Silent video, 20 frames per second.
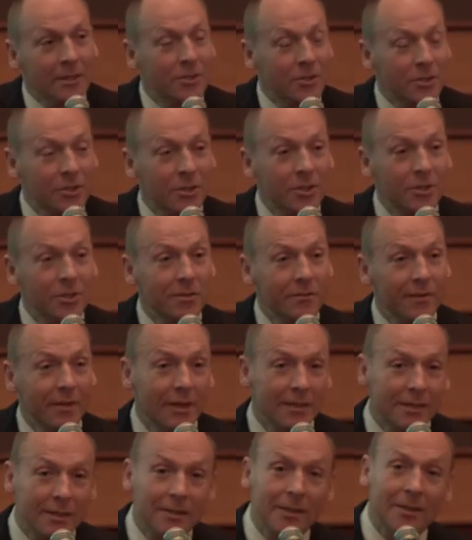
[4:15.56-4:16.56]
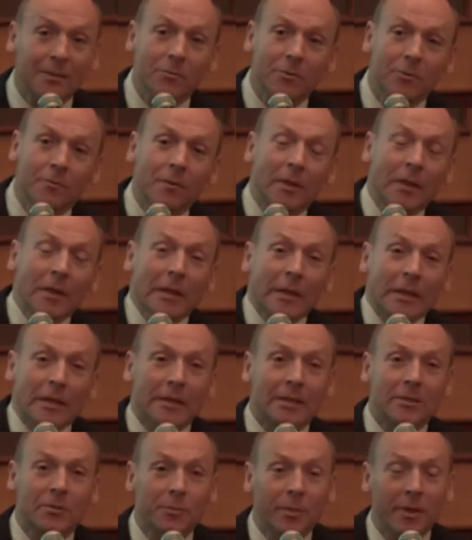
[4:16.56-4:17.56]
te 32 lata temu
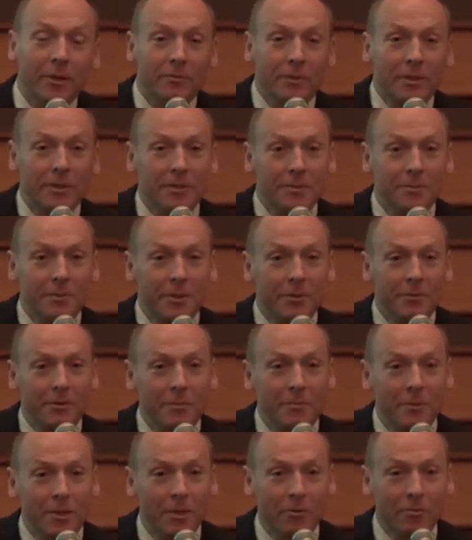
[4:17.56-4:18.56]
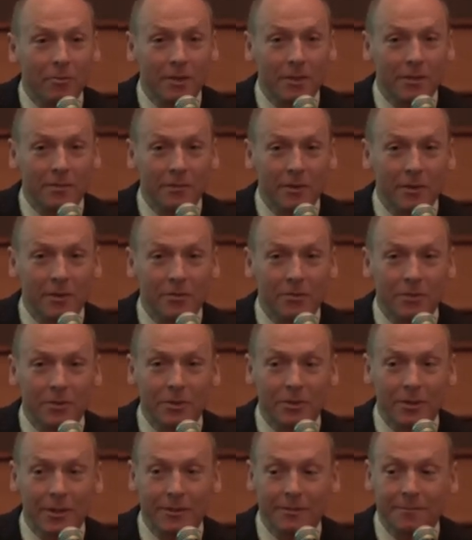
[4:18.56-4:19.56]
ja zupełnie zmieniłem kierunek swojego
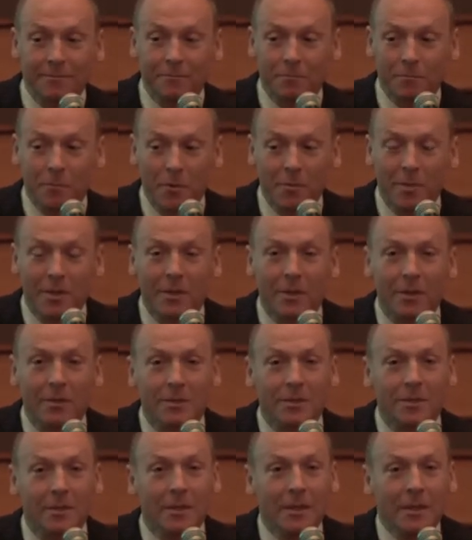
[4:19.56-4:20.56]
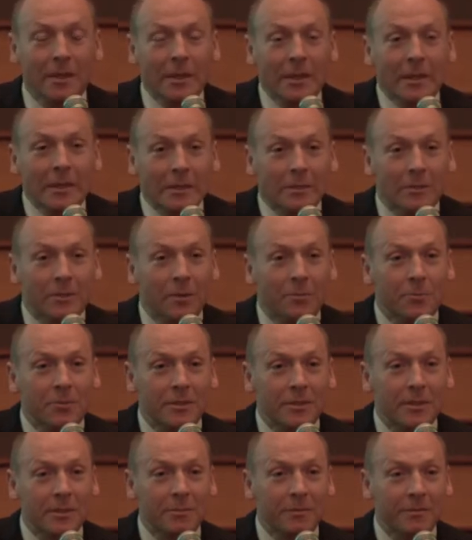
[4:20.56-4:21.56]
życia, bo będąc
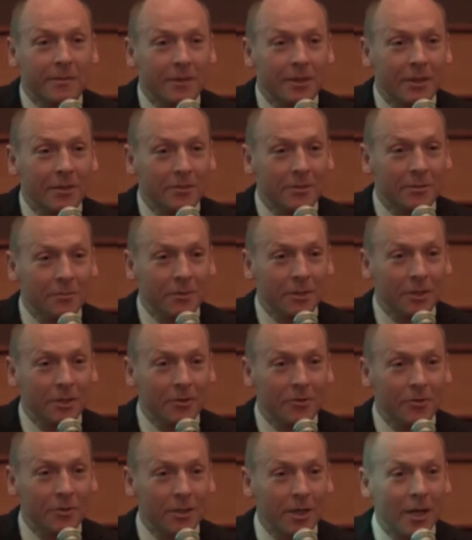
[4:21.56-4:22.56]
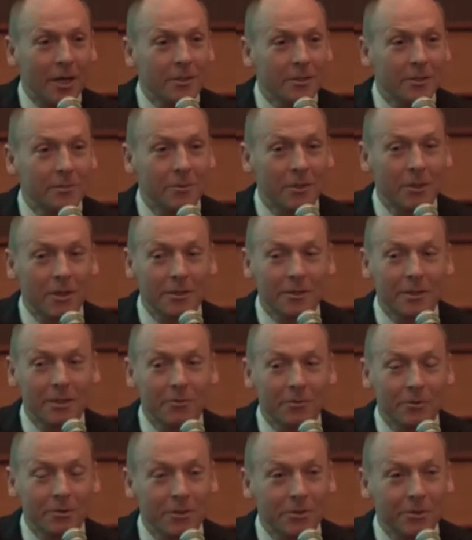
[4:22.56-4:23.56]
dobrze zapowiadającym się koszykarzem.
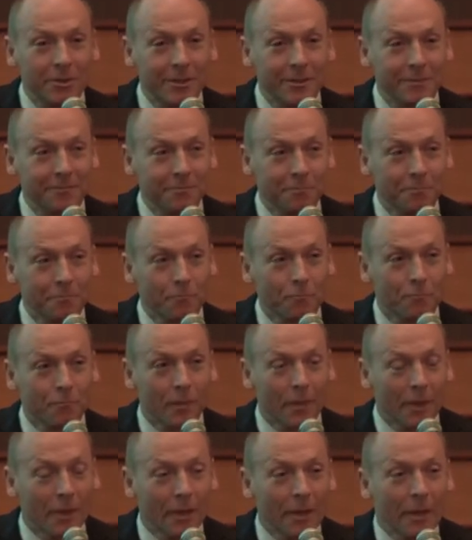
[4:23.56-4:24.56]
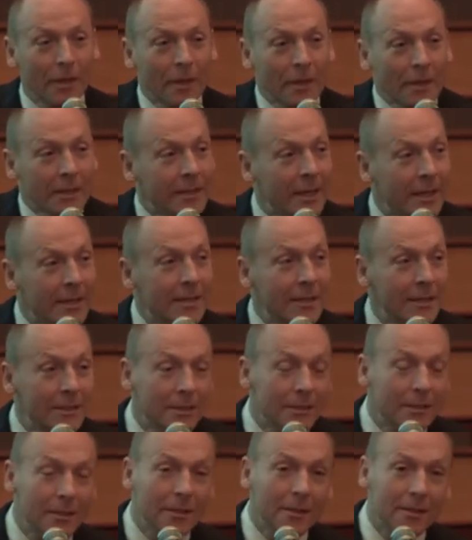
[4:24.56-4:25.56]
Okazało się, że
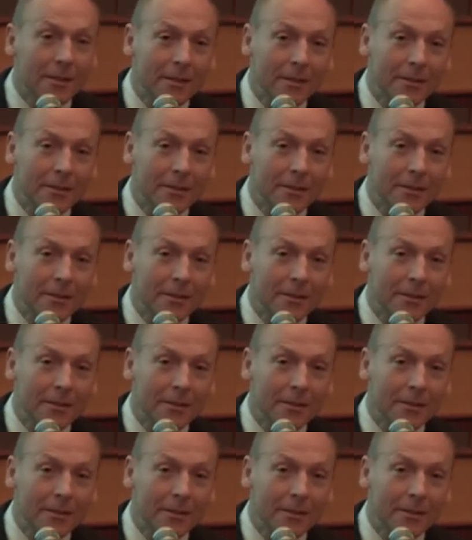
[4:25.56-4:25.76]
jeden